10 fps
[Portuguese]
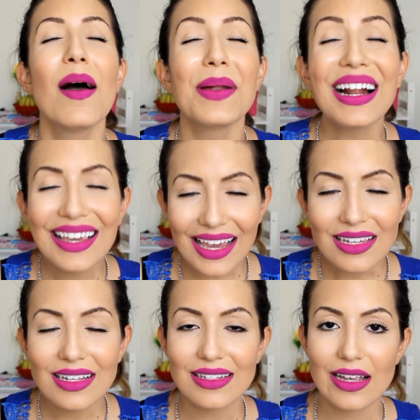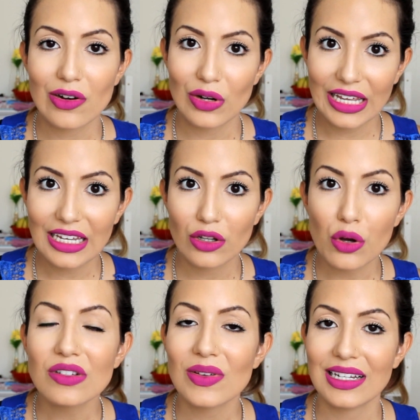Para quem quiser o link
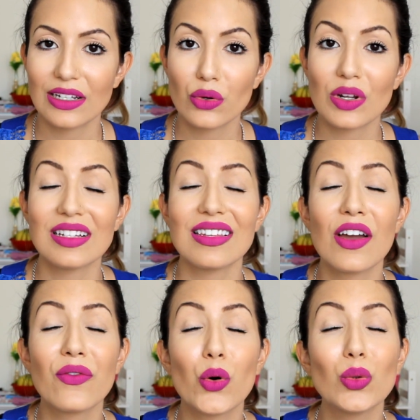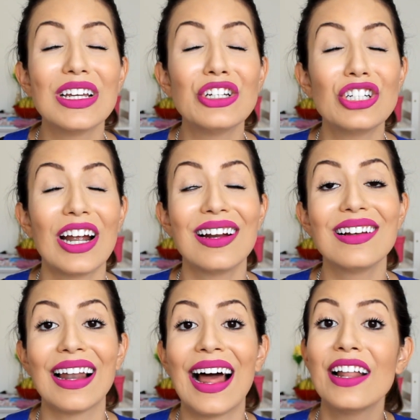dos vendedores, eu vou deixar
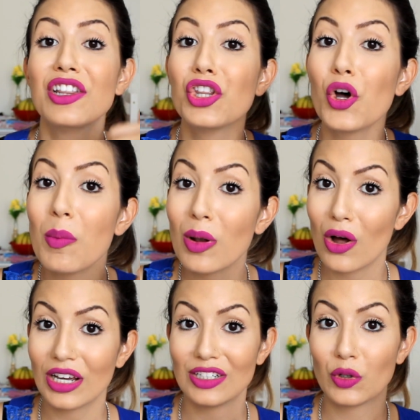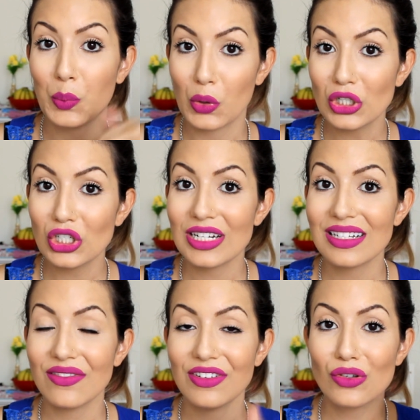lá no blog, no post
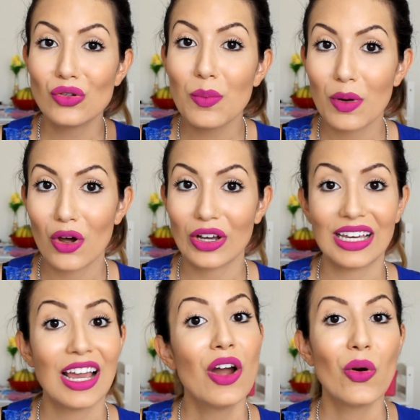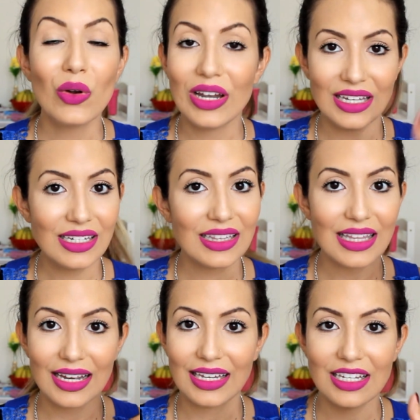desse vídeo no blog. O link
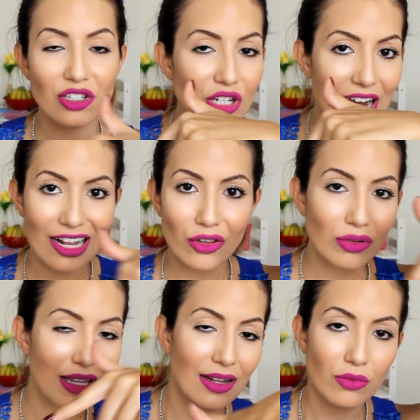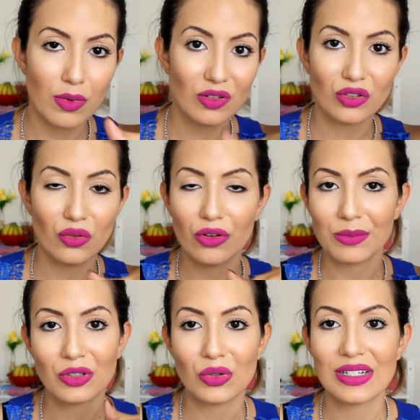tá aqui direto, tá? No box de
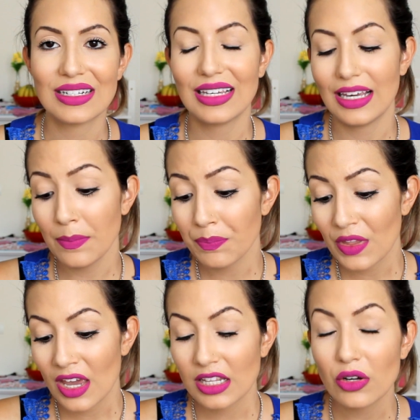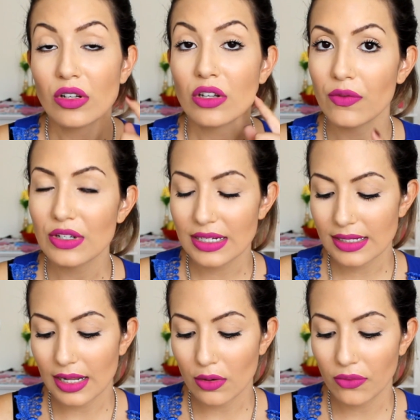informações aqui. Então é só
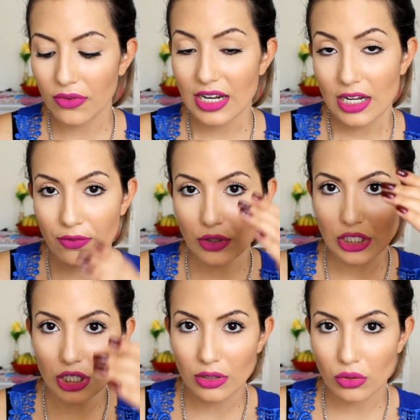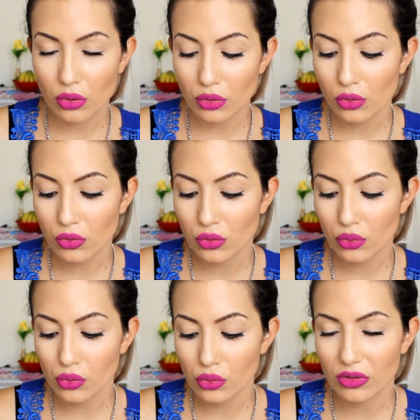vocês ir lá conferir que eu vou deixar todos
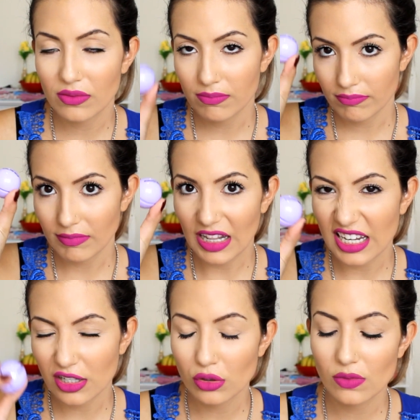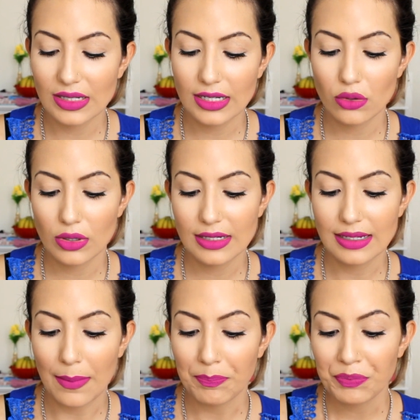os links dos vendedores
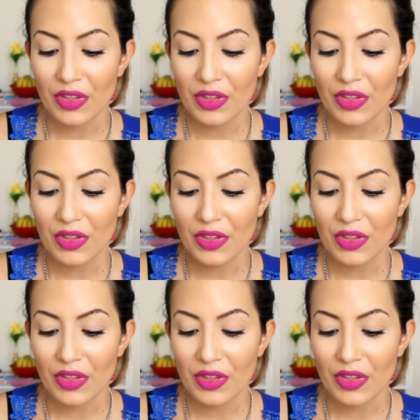lá.